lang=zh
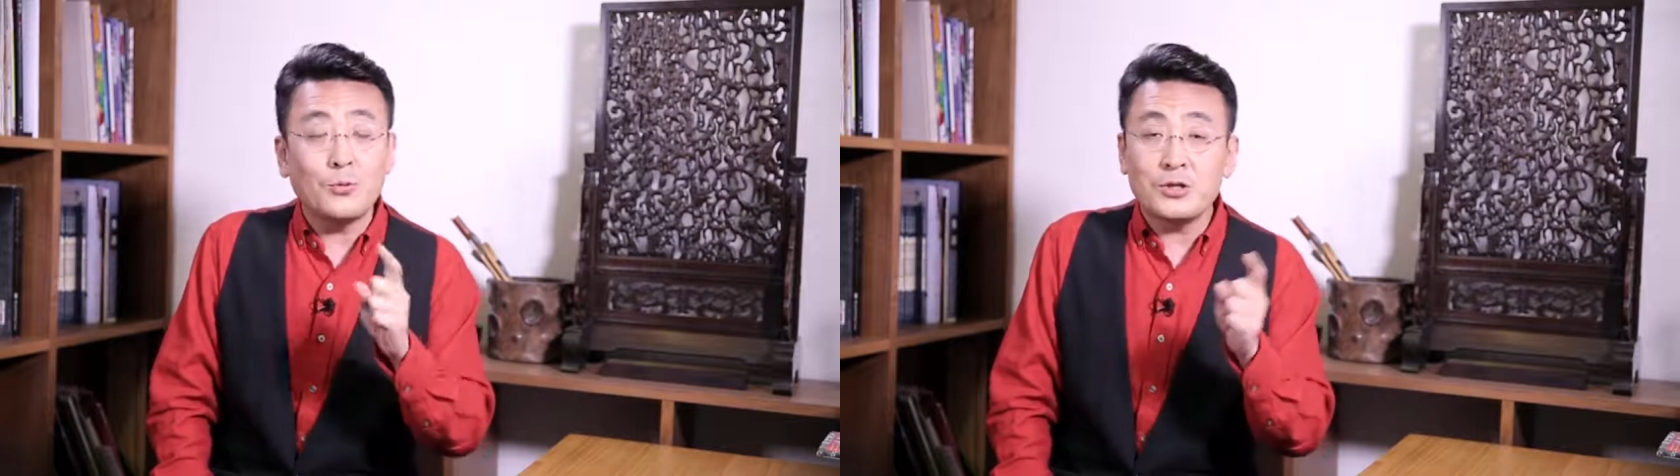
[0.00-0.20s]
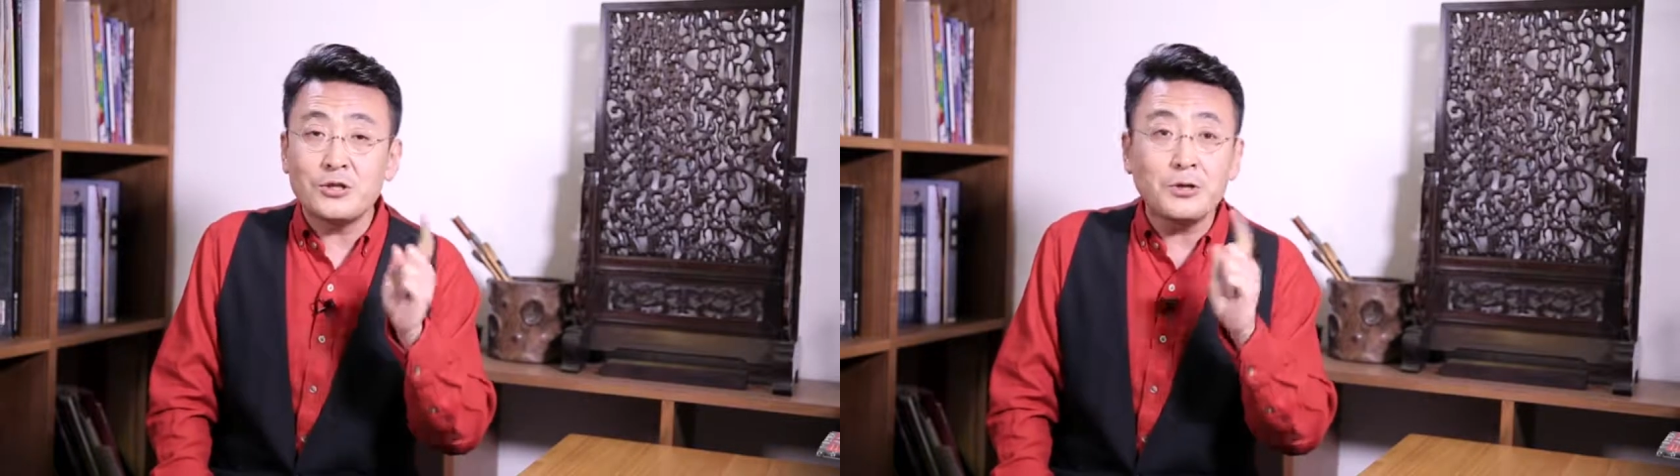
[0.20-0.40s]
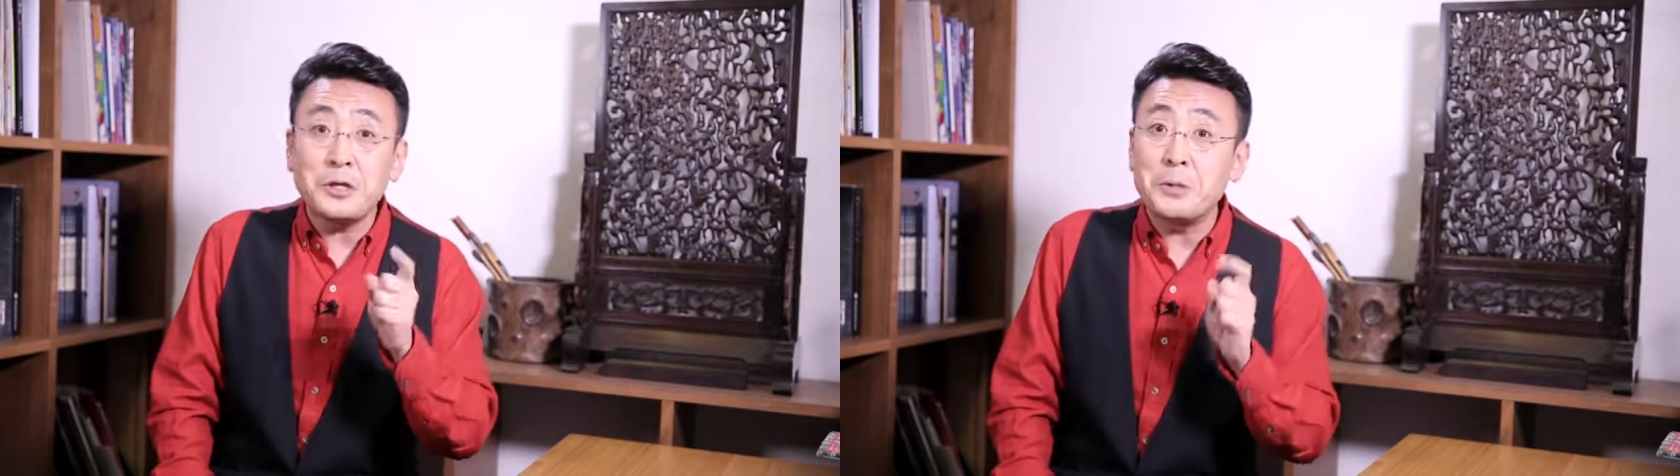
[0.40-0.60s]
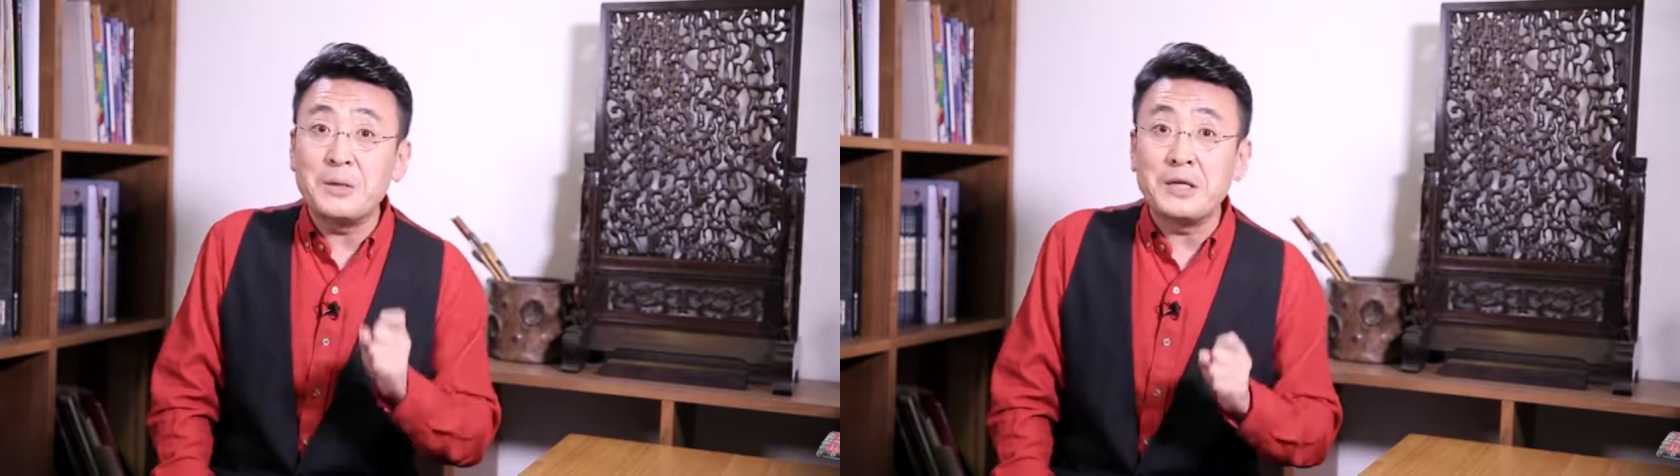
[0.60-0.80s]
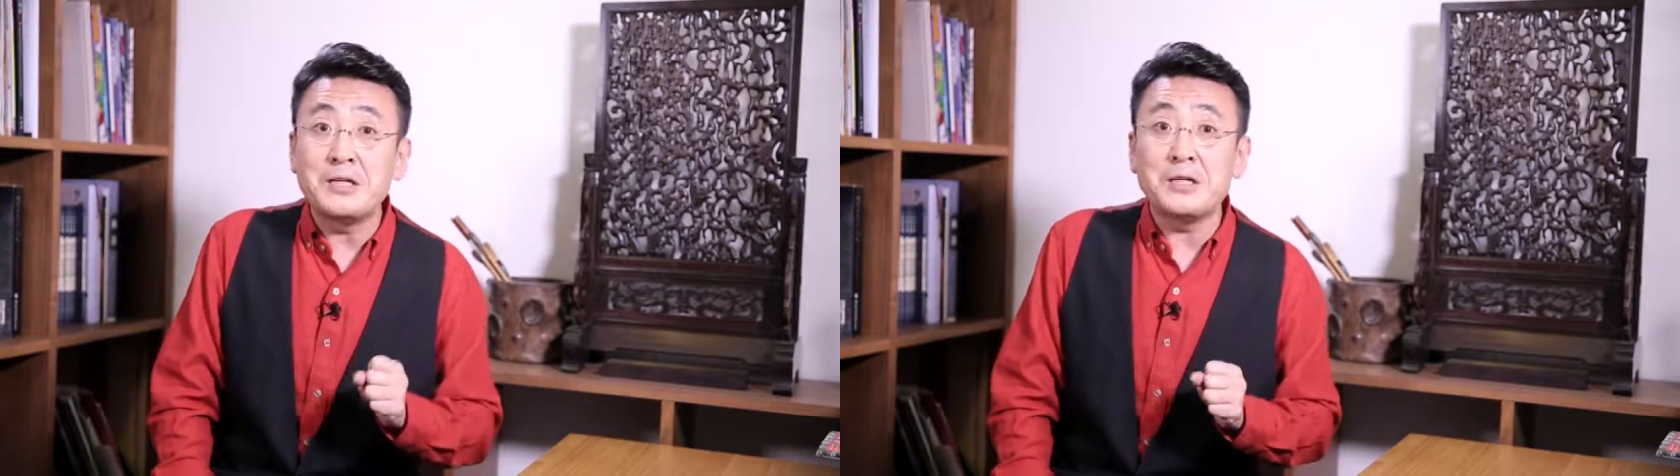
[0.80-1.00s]
我听到一个
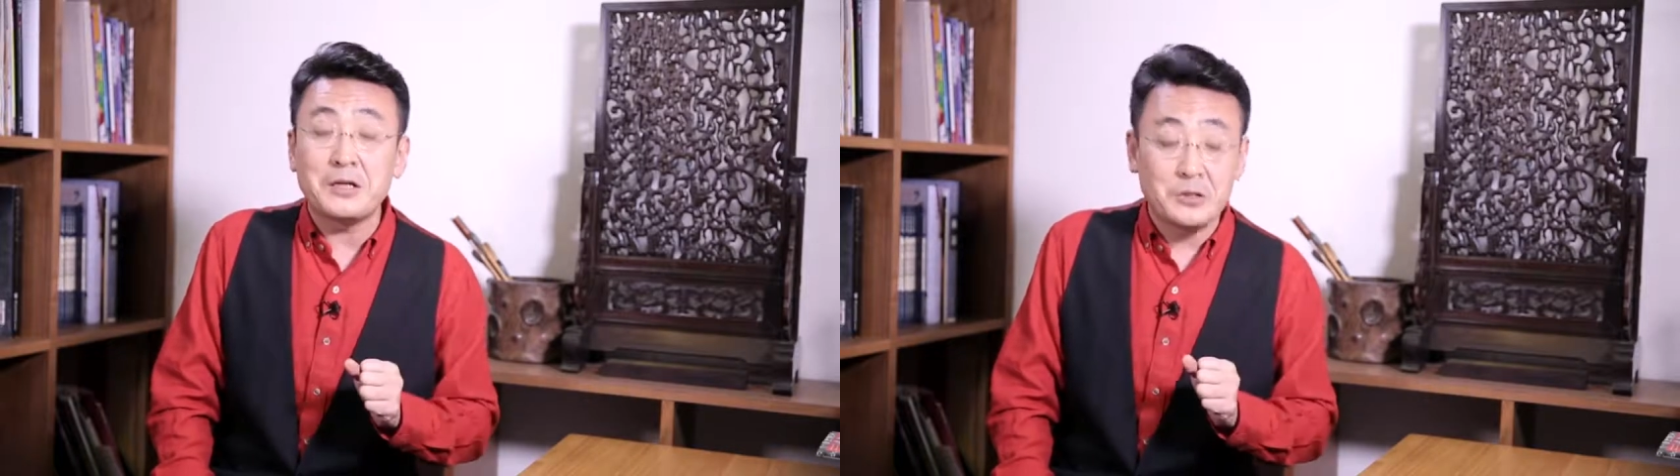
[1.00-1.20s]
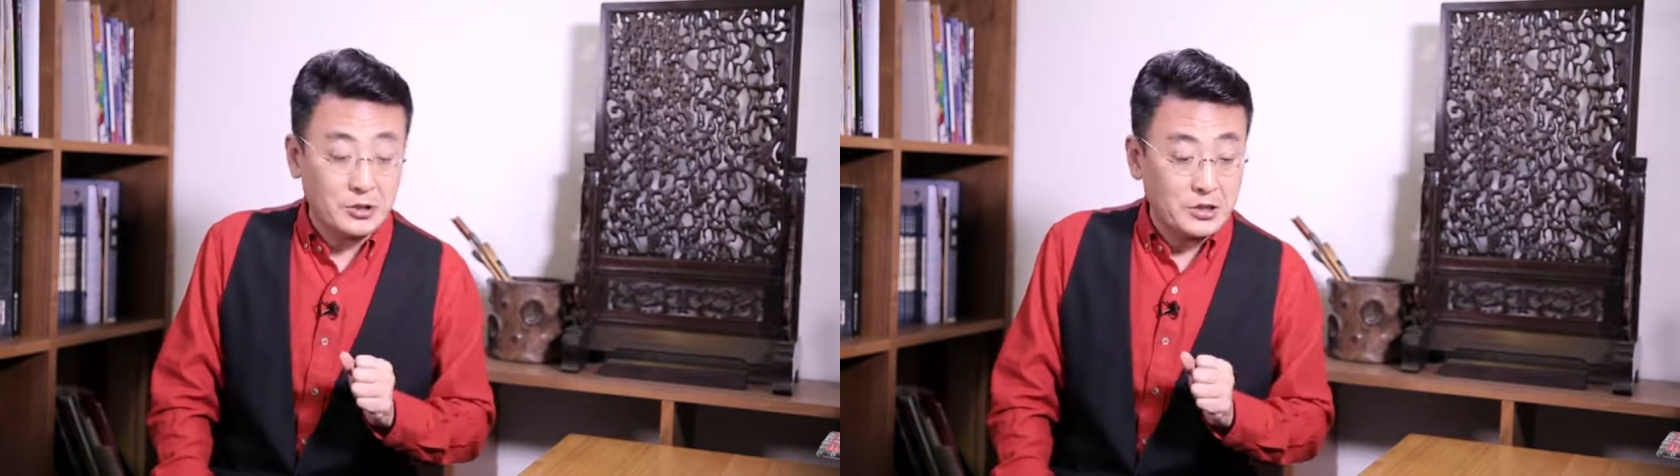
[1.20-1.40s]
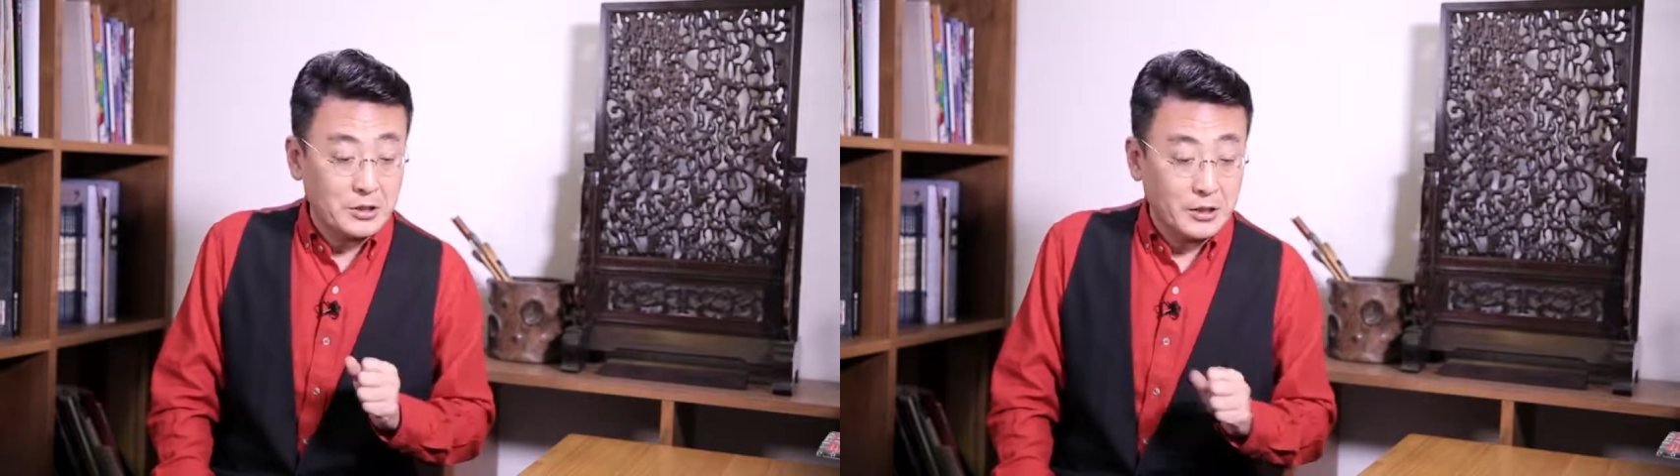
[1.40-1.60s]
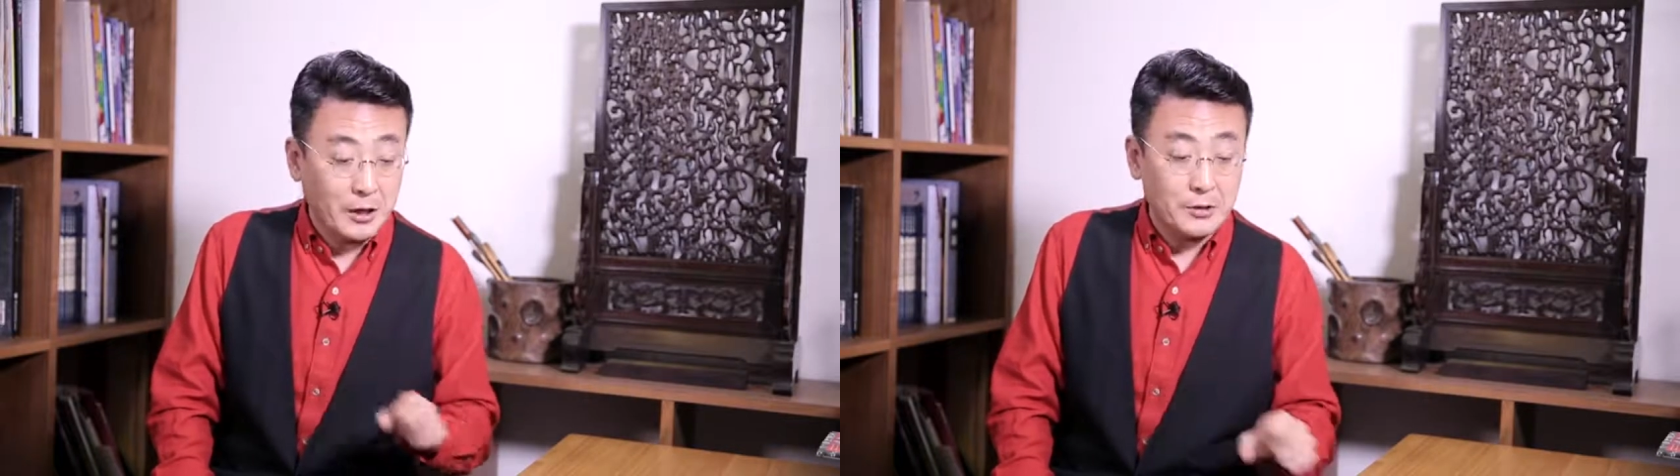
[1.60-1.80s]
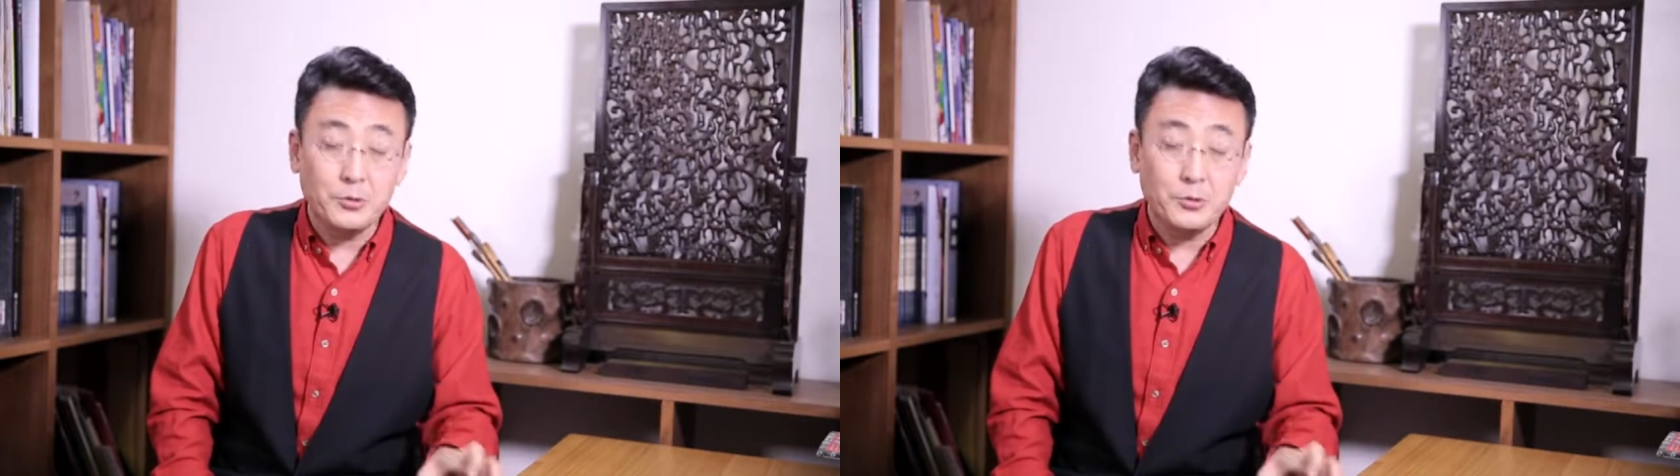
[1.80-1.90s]
比例很吃惊啊，